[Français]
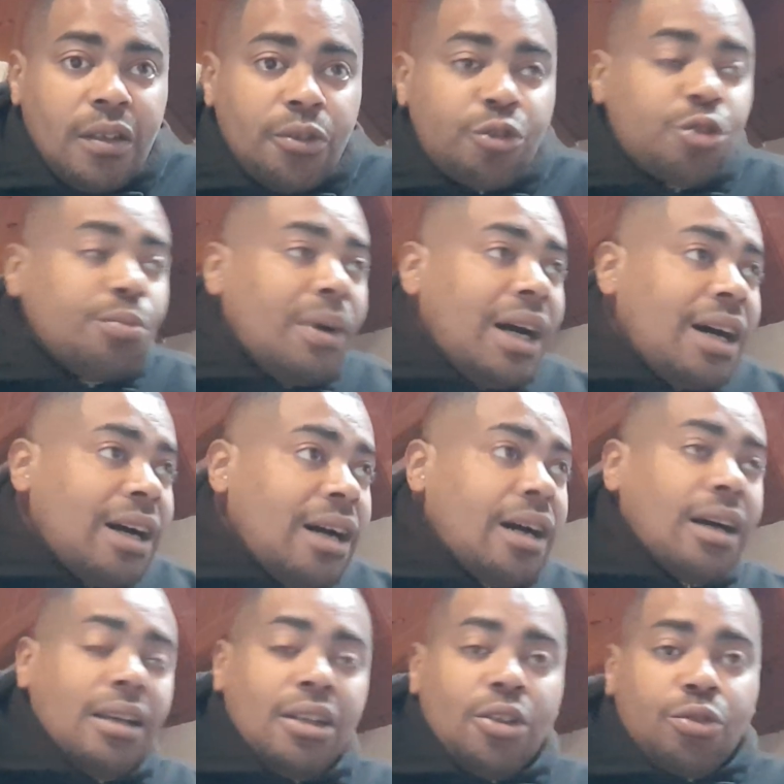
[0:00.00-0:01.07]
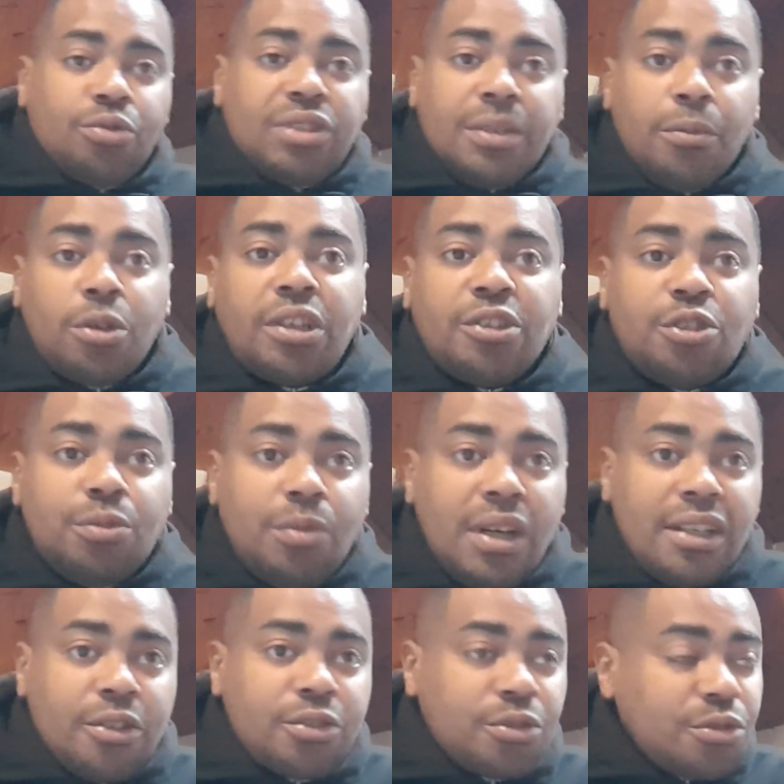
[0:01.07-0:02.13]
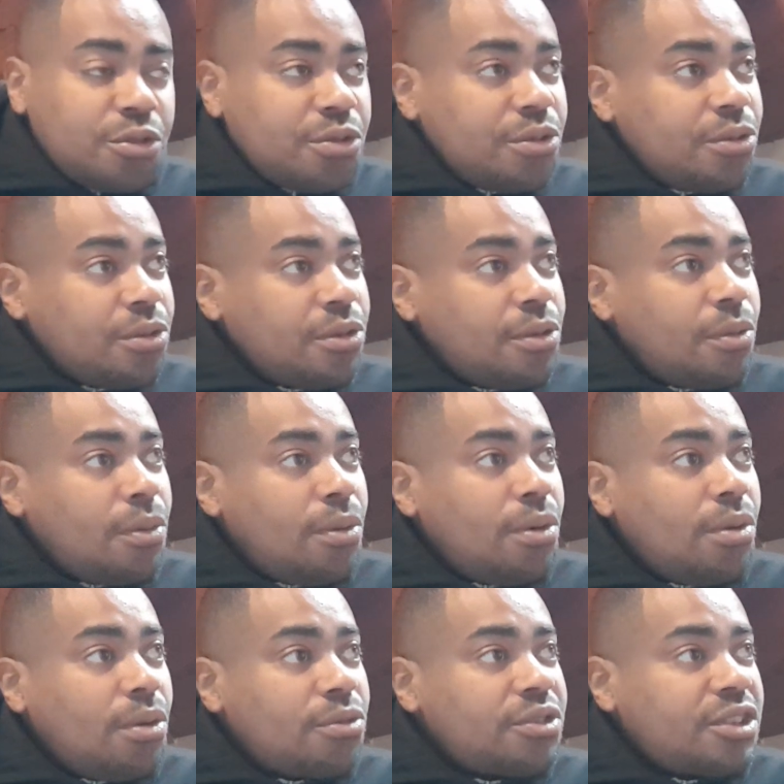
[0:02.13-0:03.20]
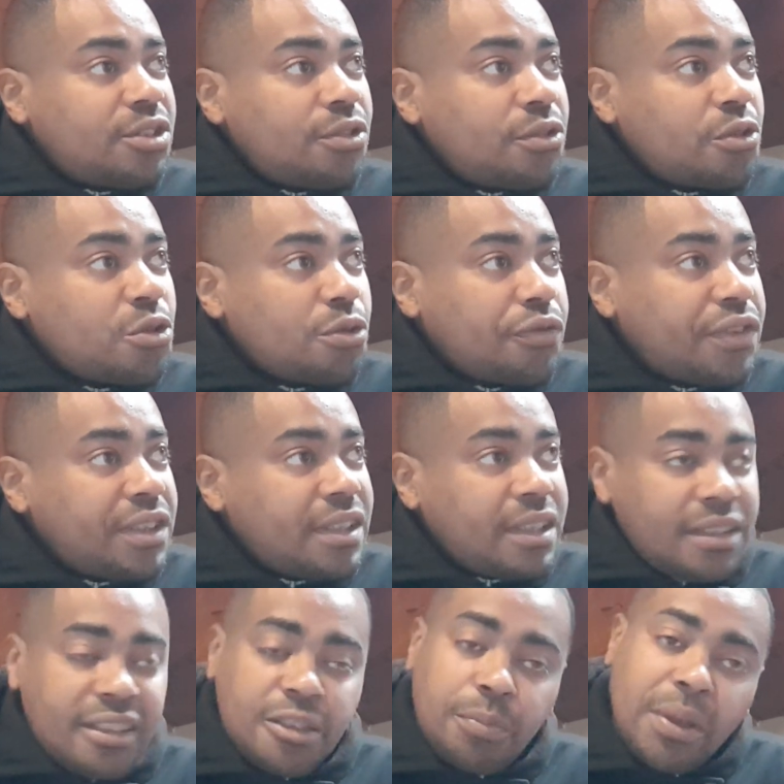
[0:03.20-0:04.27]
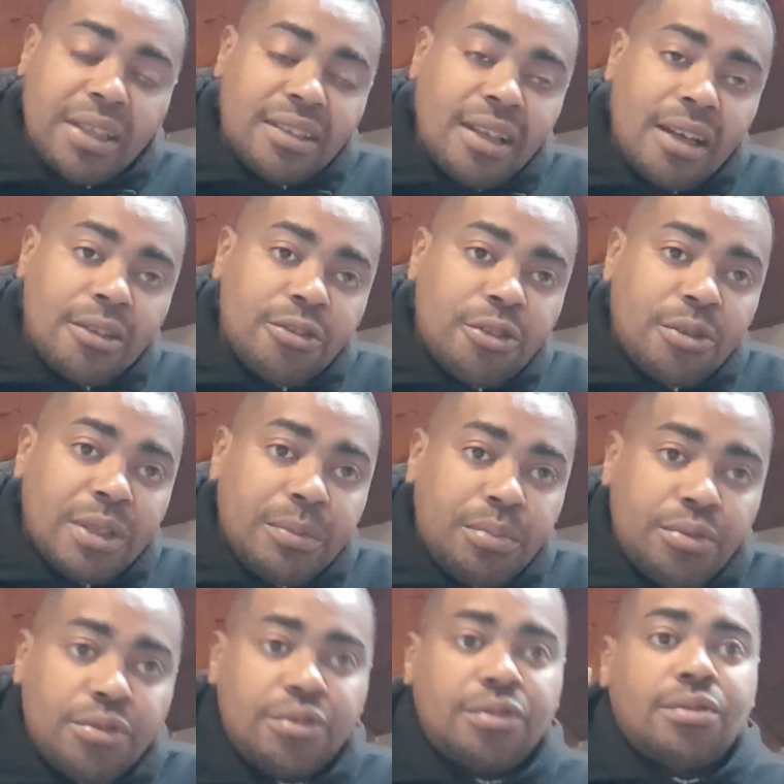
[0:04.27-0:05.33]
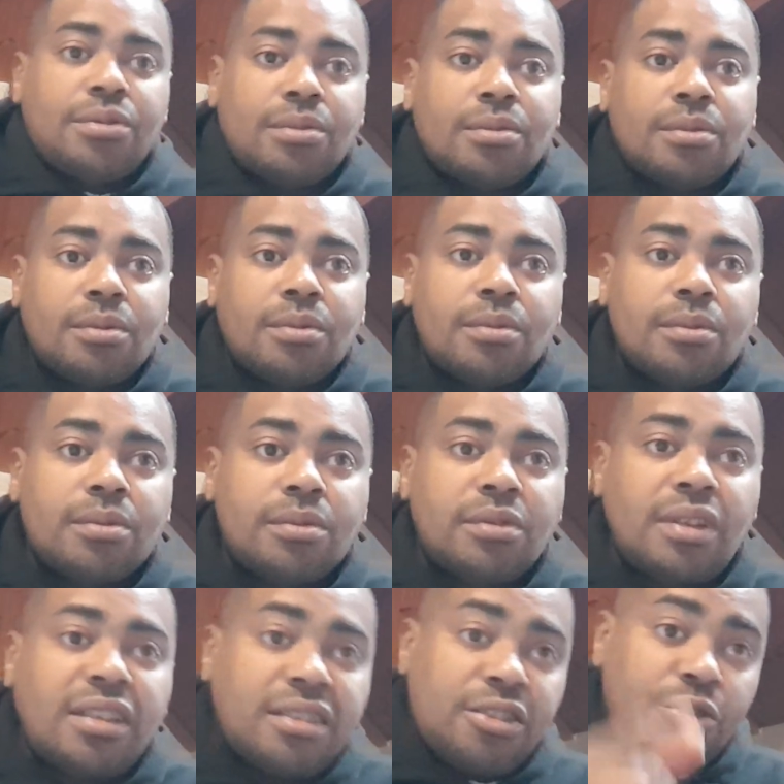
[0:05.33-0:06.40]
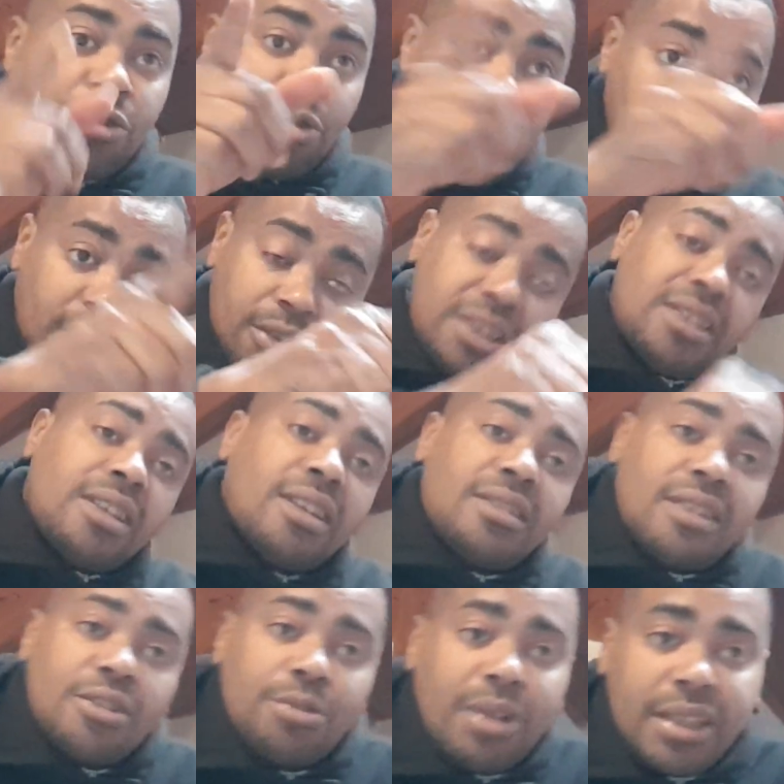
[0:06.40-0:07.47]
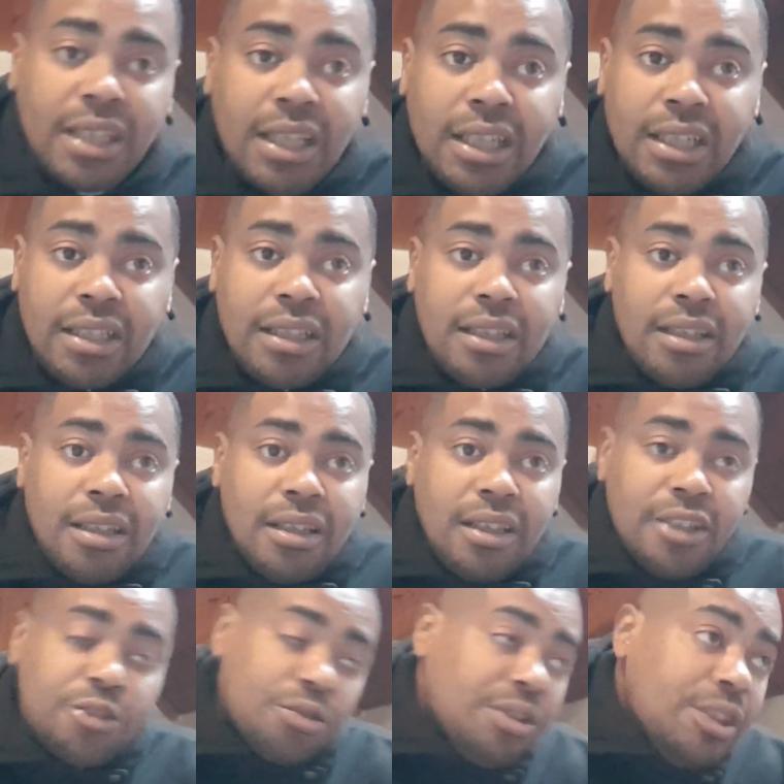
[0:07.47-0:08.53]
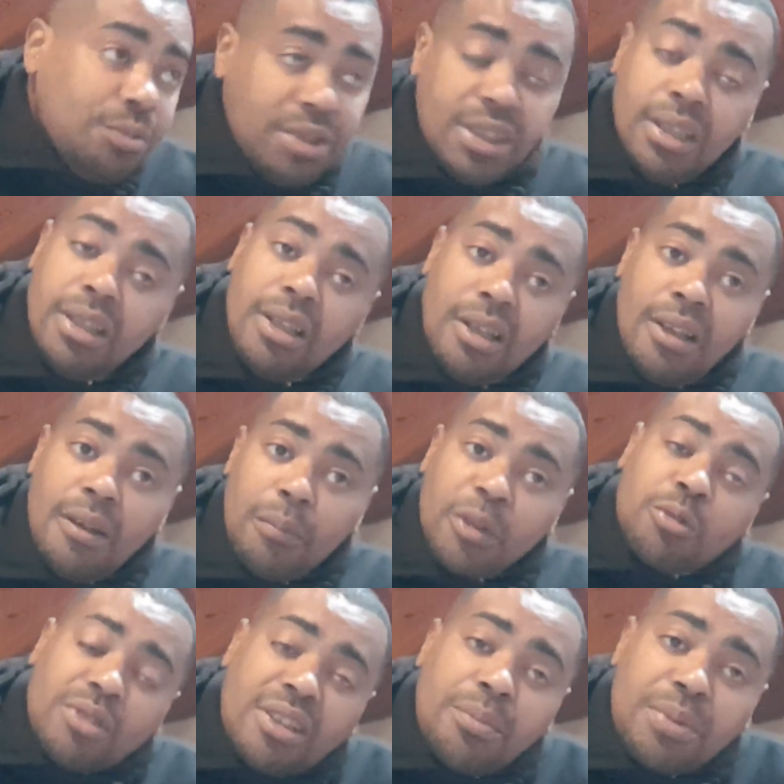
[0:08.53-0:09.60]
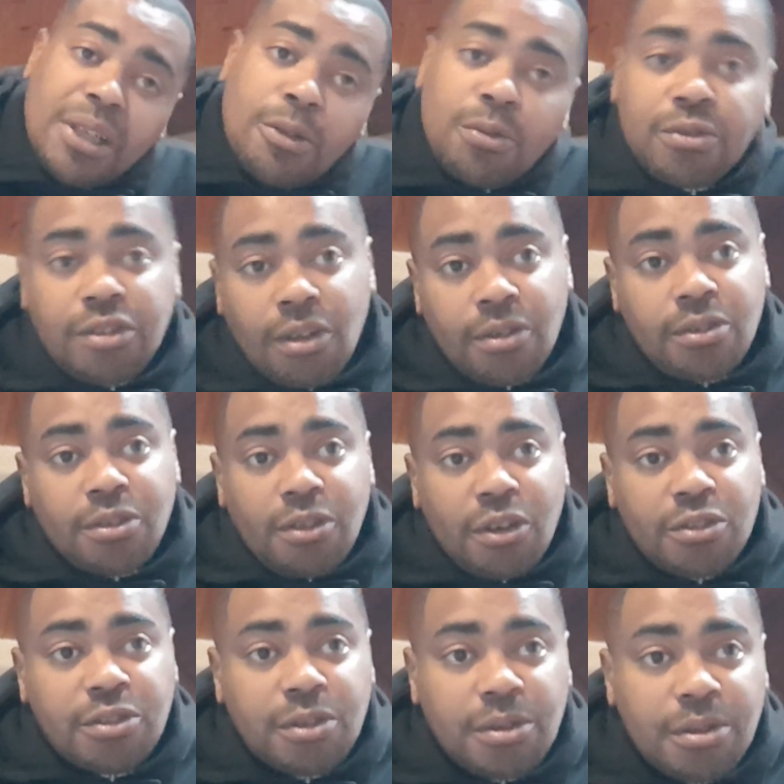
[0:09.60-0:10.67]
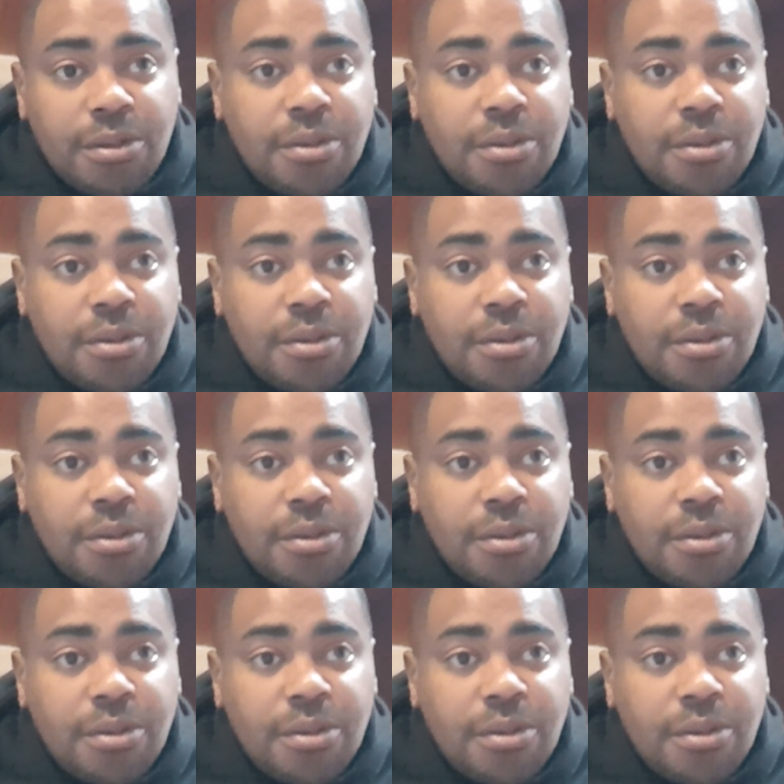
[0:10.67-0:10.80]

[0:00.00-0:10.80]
Tu m'as, tu t'es moqué de moi lorsque, euh, en disant que je fais des, spectacles dans les bus. Ça, c'est Dudonné hein, qui s'adresse à Soral. Et Dudonné lui dit, mais tu étais bien content que lorsque